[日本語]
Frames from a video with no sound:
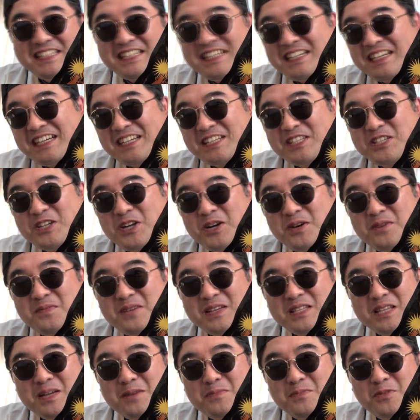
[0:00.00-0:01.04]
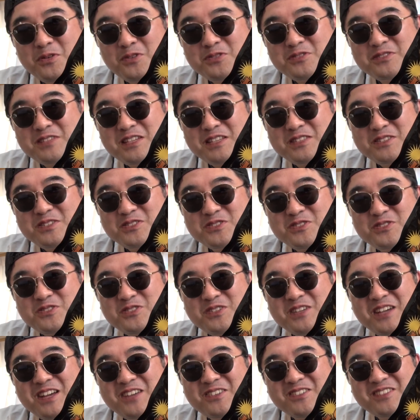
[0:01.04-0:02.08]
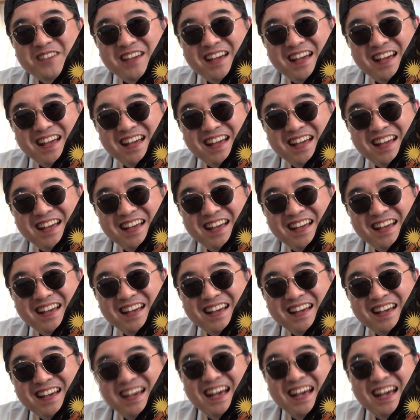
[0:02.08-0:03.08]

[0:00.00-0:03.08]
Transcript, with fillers: やー今日また悶絶するんやろな